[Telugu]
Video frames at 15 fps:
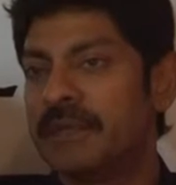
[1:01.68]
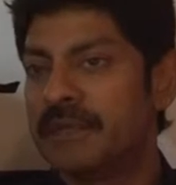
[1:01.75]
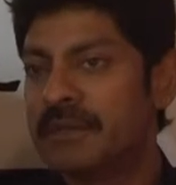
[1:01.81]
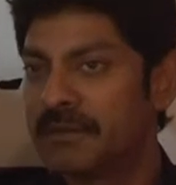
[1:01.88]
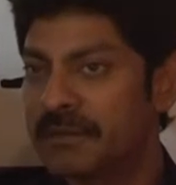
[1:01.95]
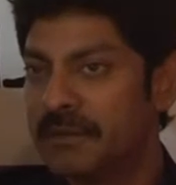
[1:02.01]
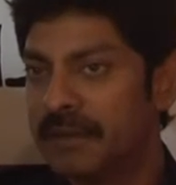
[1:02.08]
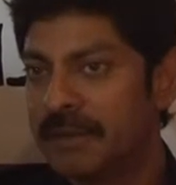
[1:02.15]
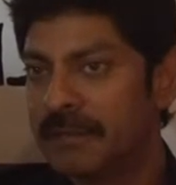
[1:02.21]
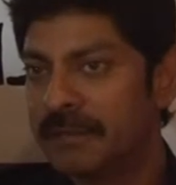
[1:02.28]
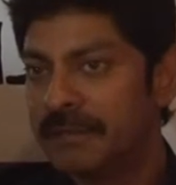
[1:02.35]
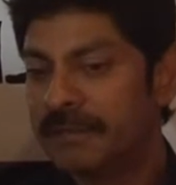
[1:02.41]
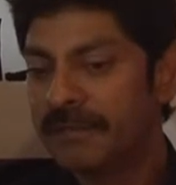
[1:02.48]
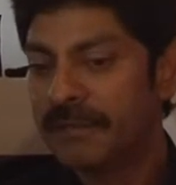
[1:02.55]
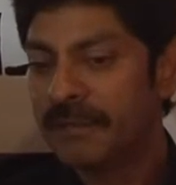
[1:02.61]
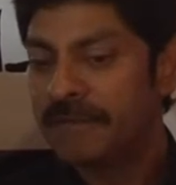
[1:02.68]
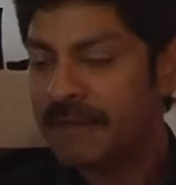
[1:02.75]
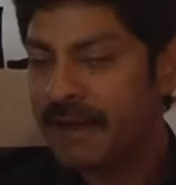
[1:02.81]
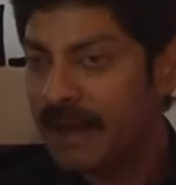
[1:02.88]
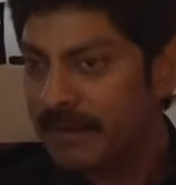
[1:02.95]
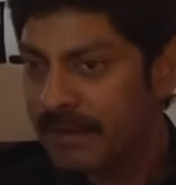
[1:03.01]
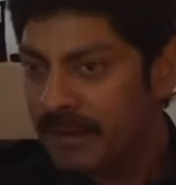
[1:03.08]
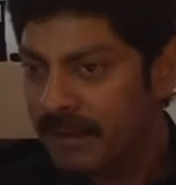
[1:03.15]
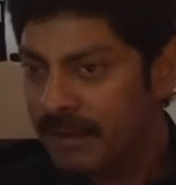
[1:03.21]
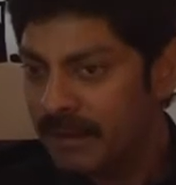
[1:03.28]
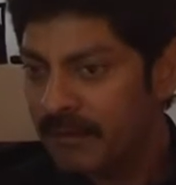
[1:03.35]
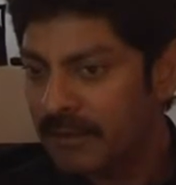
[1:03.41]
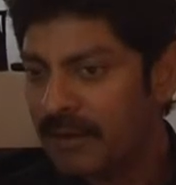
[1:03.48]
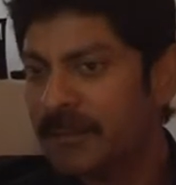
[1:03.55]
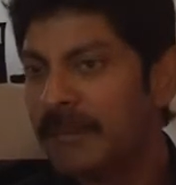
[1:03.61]
చేసుకుని ఫ్యామిలీ
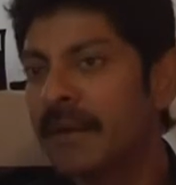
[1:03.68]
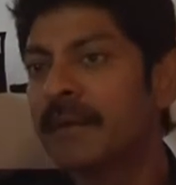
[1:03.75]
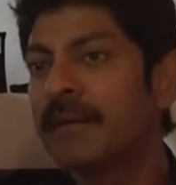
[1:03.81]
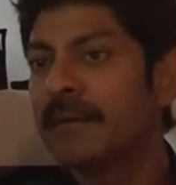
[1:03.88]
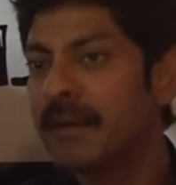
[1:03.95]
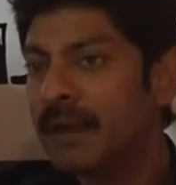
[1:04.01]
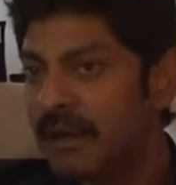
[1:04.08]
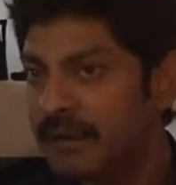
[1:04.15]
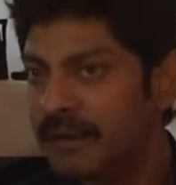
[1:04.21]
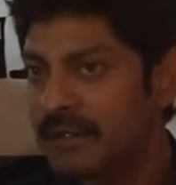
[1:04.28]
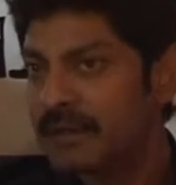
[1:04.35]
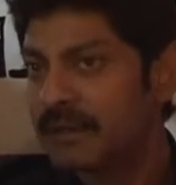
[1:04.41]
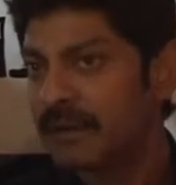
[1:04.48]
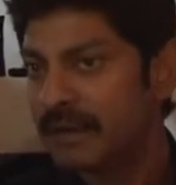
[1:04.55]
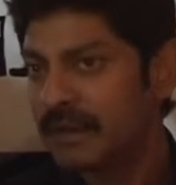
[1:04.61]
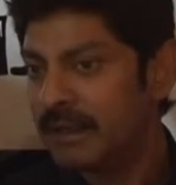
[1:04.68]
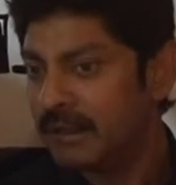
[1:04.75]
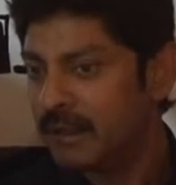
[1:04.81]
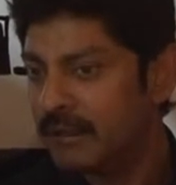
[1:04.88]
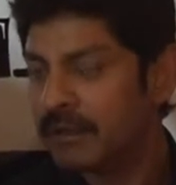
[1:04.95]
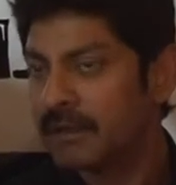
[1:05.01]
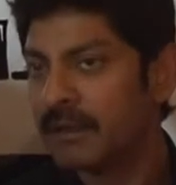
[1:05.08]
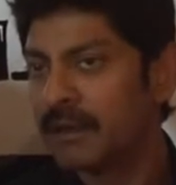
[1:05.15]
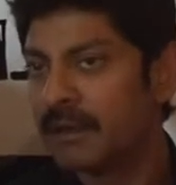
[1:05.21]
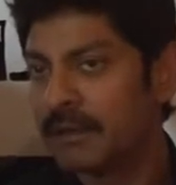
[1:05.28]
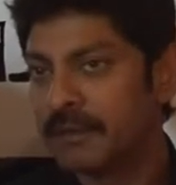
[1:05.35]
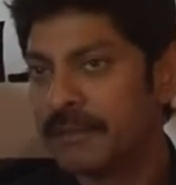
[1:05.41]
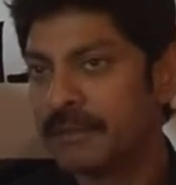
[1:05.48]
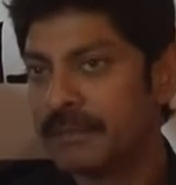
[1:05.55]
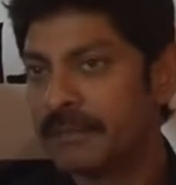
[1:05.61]
ఒక మదర్ మళ్ళీ వచ్చి ఒక ఇంట్లో
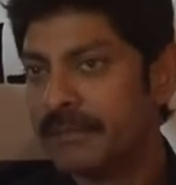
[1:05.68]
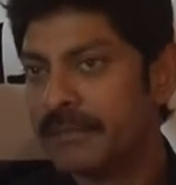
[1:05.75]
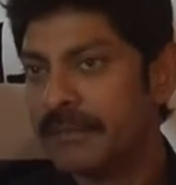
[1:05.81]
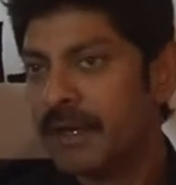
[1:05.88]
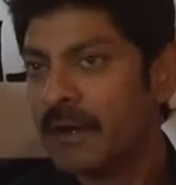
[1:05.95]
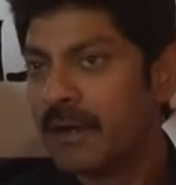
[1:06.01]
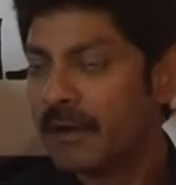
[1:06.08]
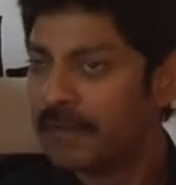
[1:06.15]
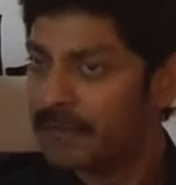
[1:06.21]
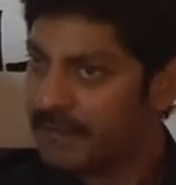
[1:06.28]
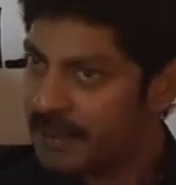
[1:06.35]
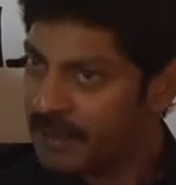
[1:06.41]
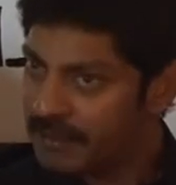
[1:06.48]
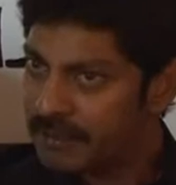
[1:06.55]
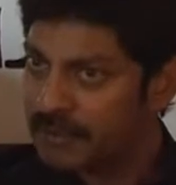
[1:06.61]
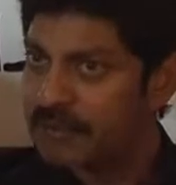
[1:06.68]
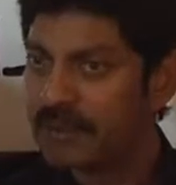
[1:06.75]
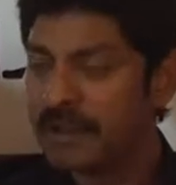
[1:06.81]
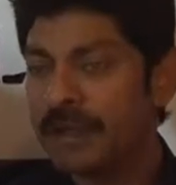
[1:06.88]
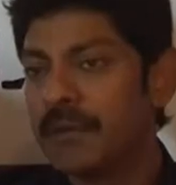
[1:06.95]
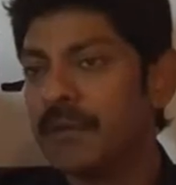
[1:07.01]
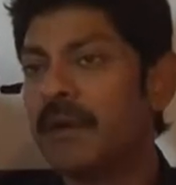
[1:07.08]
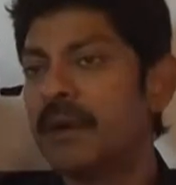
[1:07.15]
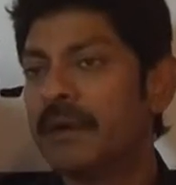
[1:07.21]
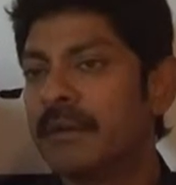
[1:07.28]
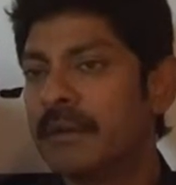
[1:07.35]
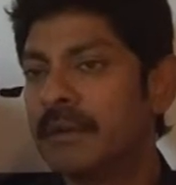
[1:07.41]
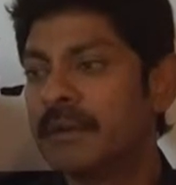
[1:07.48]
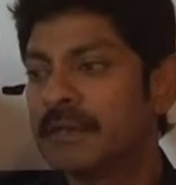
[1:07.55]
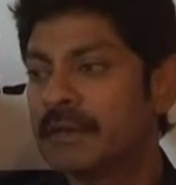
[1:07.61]
ఉన్నట్టు ఒక ఫాదర్ కుకింగ్ వాట్
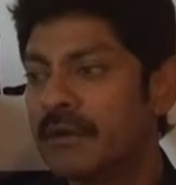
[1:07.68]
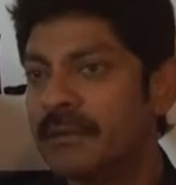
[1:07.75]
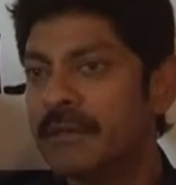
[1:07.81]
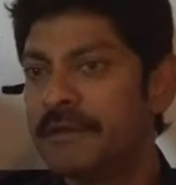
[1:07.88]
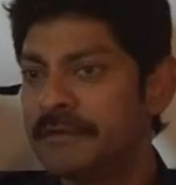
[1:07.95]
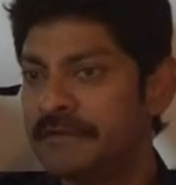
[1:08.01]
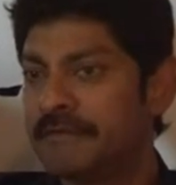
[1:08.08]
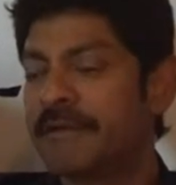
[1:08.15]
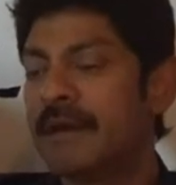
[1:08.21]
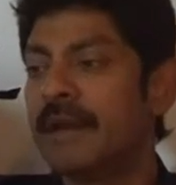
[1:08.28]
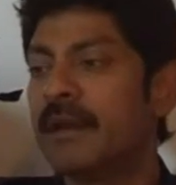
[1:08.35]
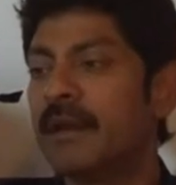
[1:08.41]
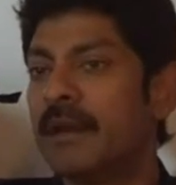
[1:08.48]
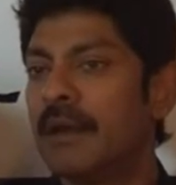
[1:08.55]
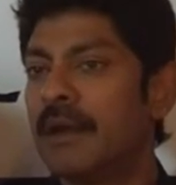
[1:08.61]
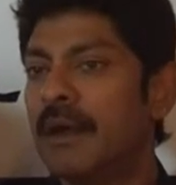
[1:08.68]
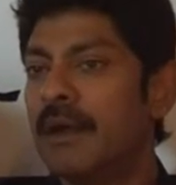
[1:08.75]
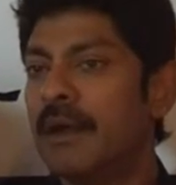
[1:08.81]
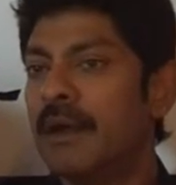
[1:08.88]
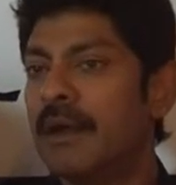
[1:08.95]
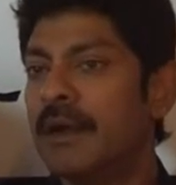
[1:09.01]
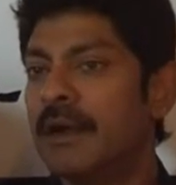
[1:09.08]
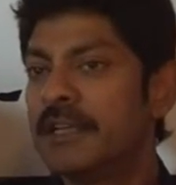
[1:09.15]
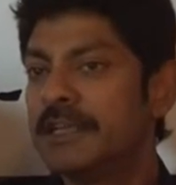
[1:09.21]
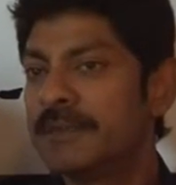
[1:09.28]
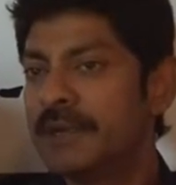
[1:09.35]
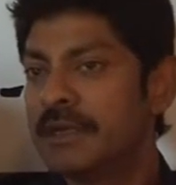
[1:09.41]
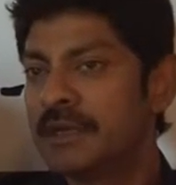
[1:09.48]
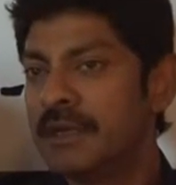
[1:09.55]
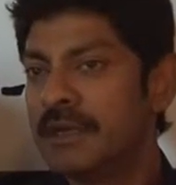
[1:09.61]
ఎవర్ ఇట్స్ గోన్ బి ఫన్
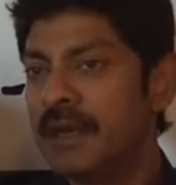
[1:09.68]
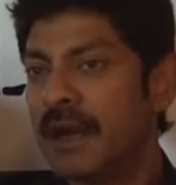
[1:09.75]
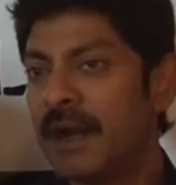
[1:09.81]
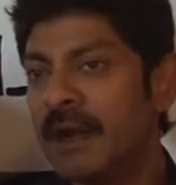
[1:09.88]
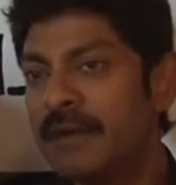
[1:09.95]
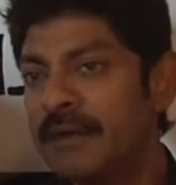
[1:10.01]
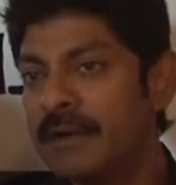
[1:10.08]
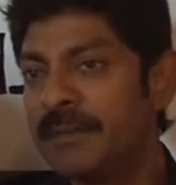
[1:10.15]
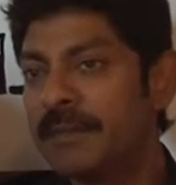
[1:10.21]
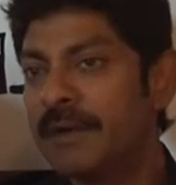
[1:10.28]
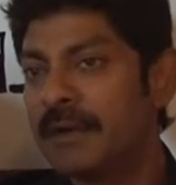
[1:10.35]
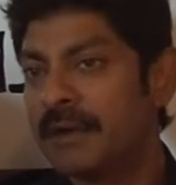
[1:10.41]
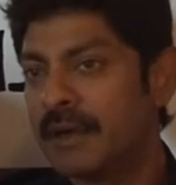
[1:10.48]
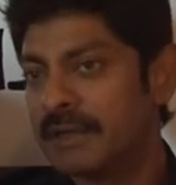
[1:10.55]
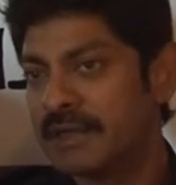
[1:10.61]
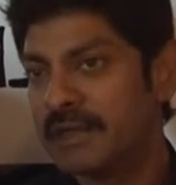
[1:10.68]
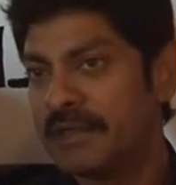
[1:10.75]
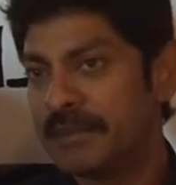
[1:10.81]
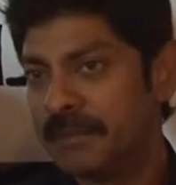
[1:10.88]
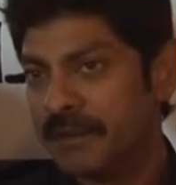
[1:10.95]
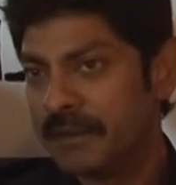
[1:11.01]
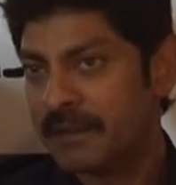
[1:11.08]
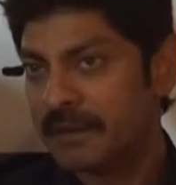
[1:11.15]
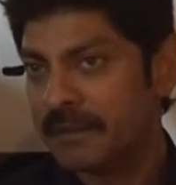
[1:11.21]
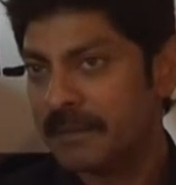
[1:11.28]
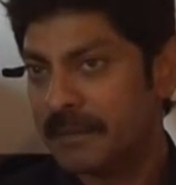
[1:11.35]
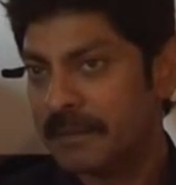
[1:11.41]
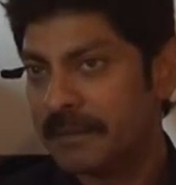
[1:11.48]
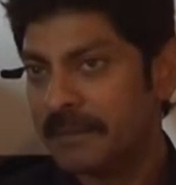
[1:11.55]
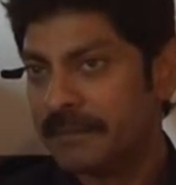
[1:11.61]
ఎస్పెషలీ వాళ్ళు చెప్పినట్టు హర్ష చెప్పినట్టు
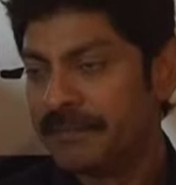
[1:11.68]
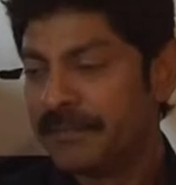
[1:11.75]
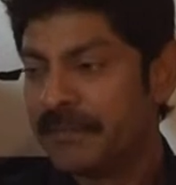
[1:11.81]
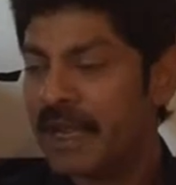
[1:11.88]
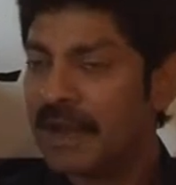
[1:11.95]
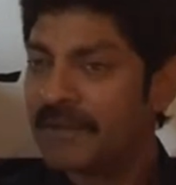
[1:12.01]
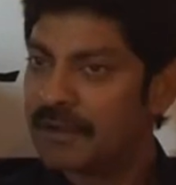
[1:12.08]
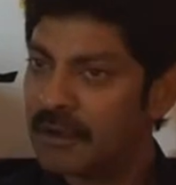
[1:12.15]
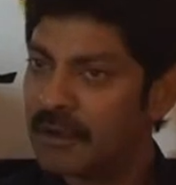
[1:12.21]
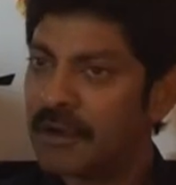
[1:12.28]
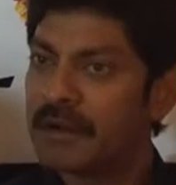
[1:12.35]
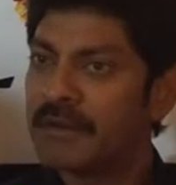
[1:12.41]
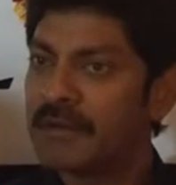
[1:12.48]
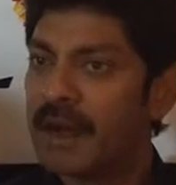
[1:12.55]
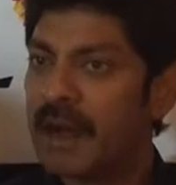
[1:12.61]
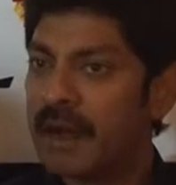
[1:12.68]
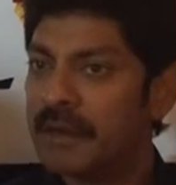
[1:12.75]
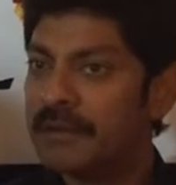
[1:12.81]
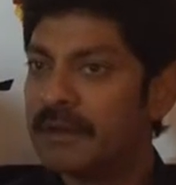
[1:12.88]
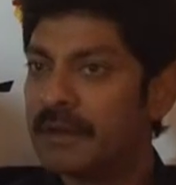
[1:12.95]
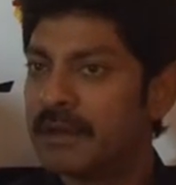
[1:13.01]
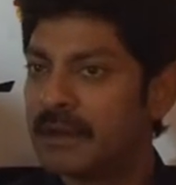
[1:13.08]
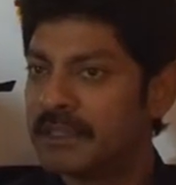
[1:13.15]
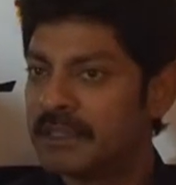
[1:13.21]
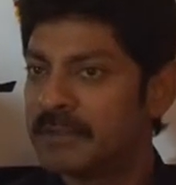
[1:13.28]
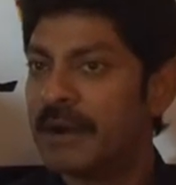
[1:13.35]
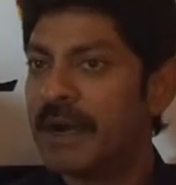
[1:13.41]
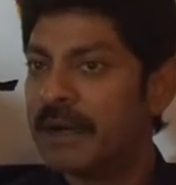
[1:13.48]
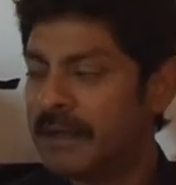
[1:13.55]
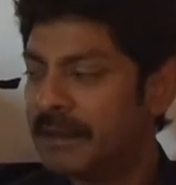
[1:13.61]
ఆఫ్టర్ లాట్ ఆఫ్ హార్డ్ వర్క్ ఇట్స్
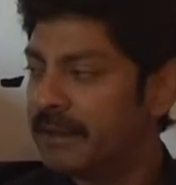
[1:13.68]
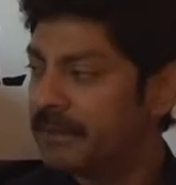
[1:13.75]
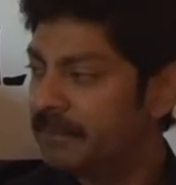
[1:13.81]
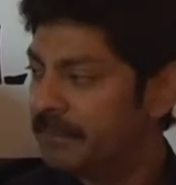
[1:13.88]
పార్టీ